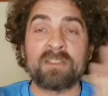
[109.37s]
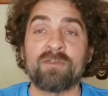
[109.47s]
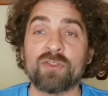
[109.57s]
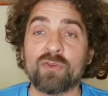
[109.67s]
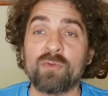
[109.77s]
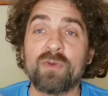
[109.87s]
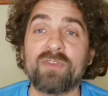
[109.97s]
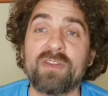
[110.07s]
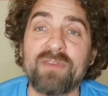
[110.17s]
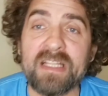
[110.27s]
Sie verströmt auf
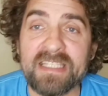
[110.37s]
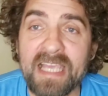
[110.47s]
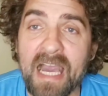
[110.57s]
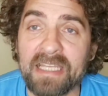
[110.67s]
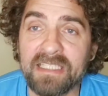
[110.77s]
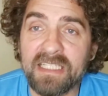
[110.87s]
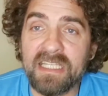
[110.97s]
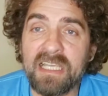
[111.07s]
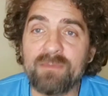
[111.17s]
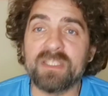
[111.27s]
jeden Fall ein sehr
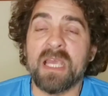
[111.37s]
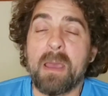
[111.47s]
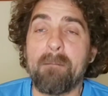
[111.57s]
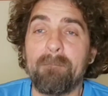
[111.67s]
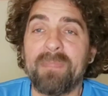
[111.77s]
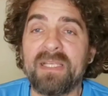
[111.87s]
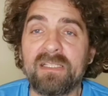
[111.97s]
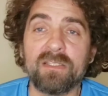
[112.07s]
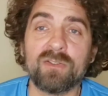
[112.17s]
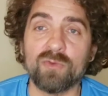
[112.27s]
angenehmes,
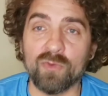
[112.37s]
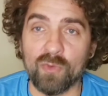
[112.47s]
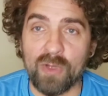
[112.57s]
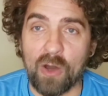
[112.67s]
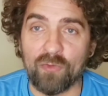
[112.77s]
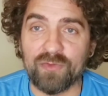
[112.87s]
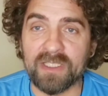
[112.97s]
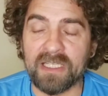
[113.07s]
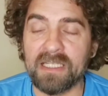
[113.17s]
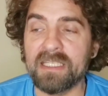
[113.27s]
mildes und
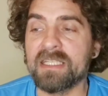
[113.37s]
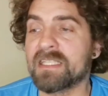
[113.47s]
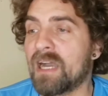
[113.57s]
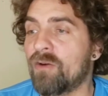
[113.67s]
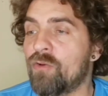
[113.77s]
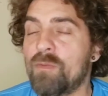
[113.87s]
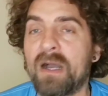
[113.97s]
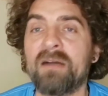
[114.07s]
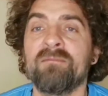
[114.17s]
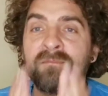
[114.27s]
unaufdringliches
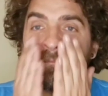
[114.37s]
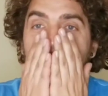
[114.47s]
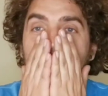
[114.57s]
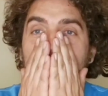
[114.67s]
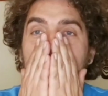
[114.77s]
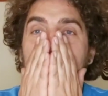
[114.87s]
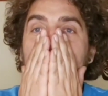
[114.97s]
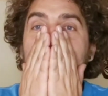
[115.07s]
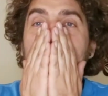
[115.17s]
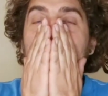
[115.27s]
Aroma,
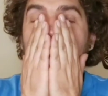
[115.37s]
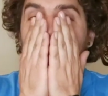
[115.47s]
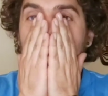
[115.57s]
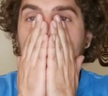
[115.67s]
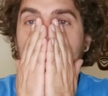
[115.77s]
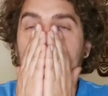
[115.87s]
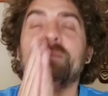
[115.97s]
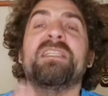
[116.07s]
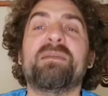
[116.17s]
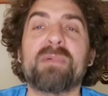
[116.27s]
hm,
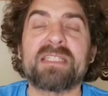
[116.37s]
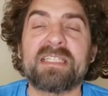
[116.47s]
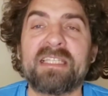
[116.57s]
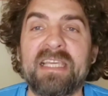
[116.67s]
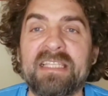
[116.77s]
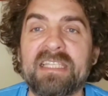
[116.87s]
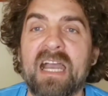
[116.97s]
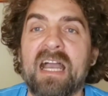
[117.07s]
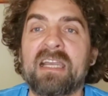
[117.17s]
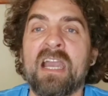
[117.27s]
mit dem man sich jeden
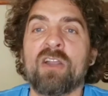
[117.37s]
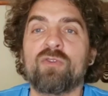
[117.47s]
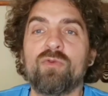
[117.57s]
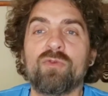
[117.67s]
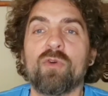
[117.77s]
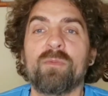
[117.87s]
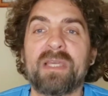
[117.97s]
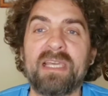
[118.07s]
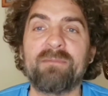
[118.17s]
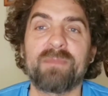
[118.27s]
Tag gut
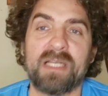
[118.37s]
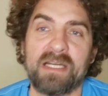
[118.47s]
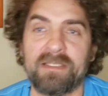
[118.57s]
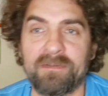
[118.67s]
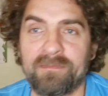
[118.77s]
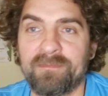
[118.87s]
umgeben kann.